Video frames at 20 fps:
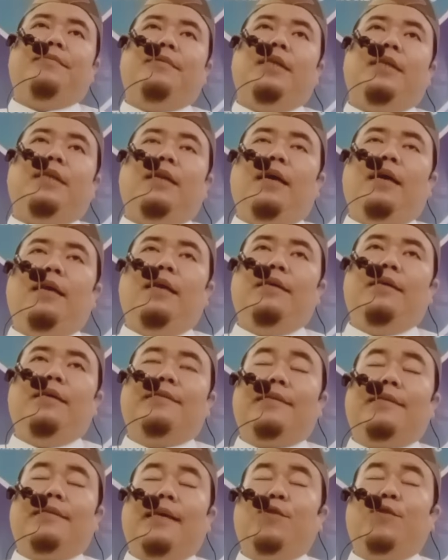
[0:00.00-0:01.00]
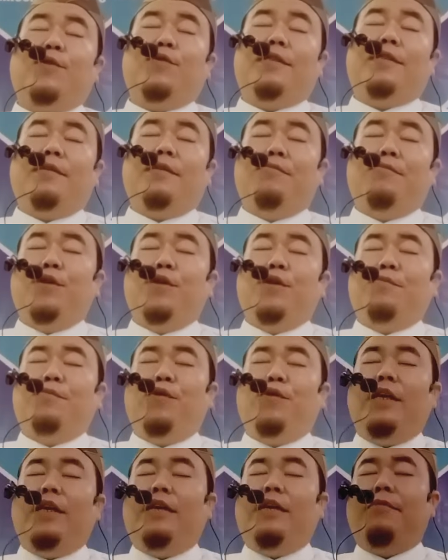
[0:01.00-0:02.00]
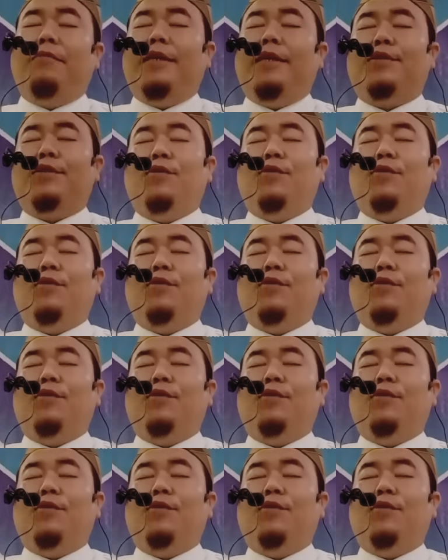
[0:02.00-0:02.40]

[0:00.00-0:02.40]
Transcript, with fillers: tidak ada satu semut pun yang masuk ke